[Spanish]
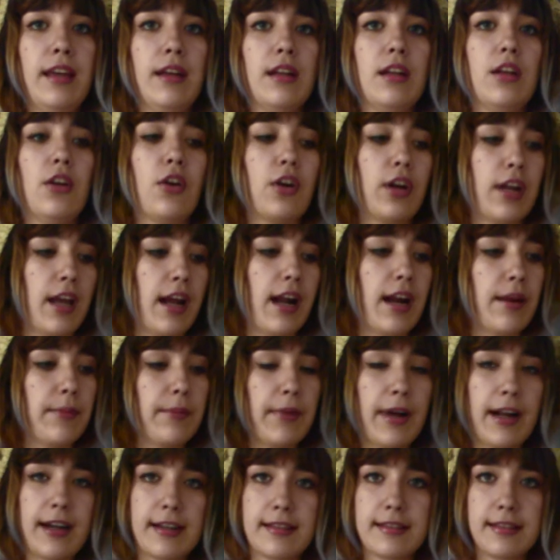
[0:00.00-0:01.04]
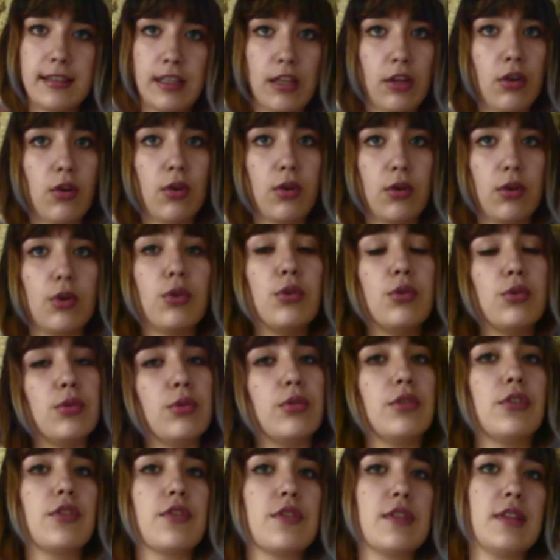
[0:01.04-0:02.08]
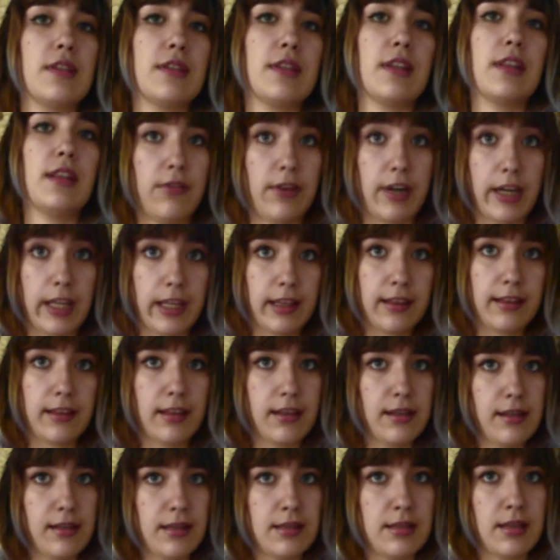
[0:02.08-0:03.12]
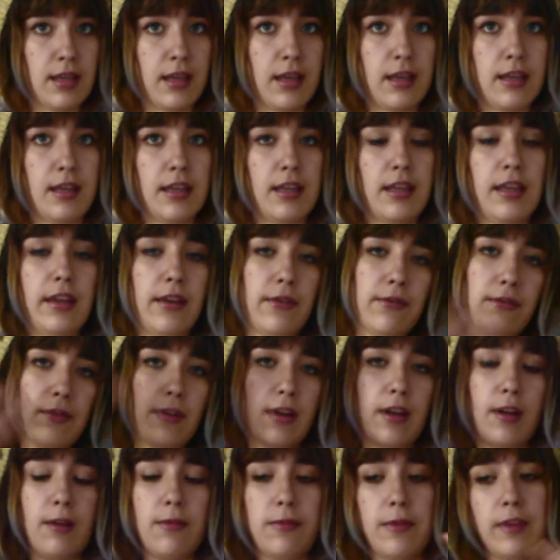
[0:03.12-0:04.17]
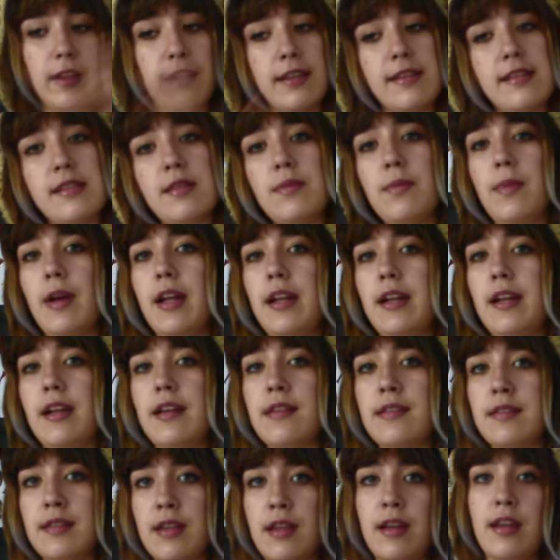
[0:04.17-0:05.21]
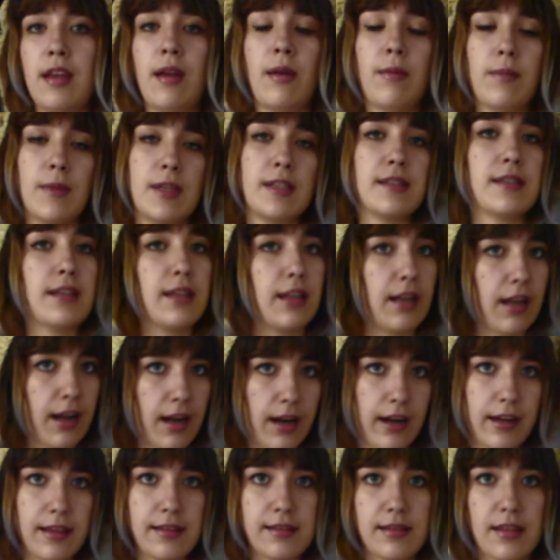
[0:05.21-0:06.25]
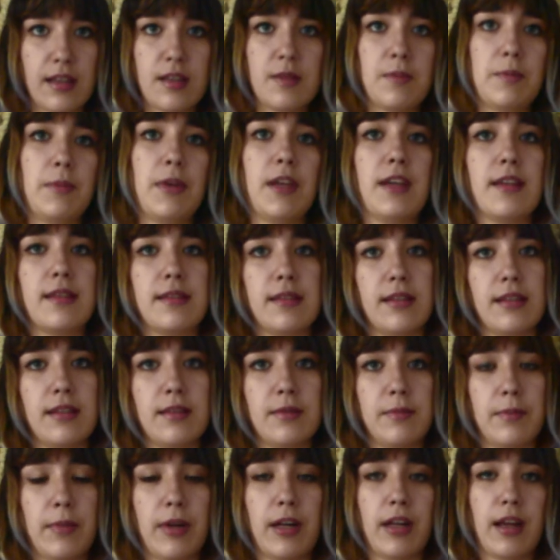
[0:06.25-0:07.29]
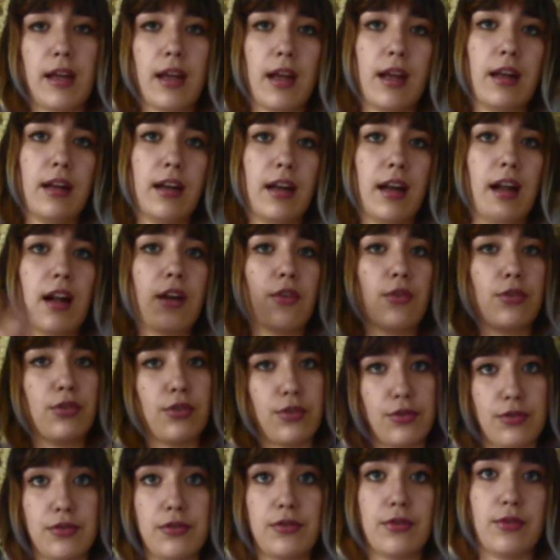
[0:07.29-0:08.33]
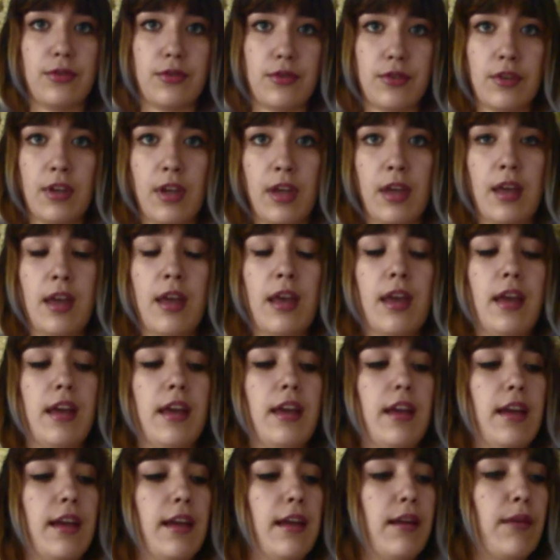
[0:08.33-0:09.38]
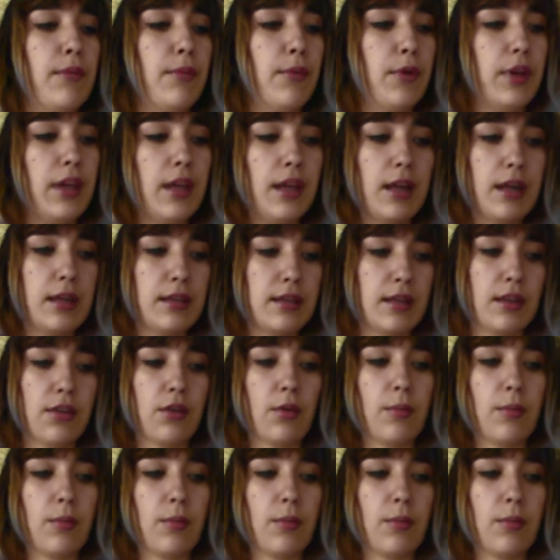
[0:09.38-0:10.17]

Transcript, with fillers: y logré armar cinco conjuntos diferentes y en el fin de semana sería mezclar estas piezas para generar otros dos. Eh, voy a ir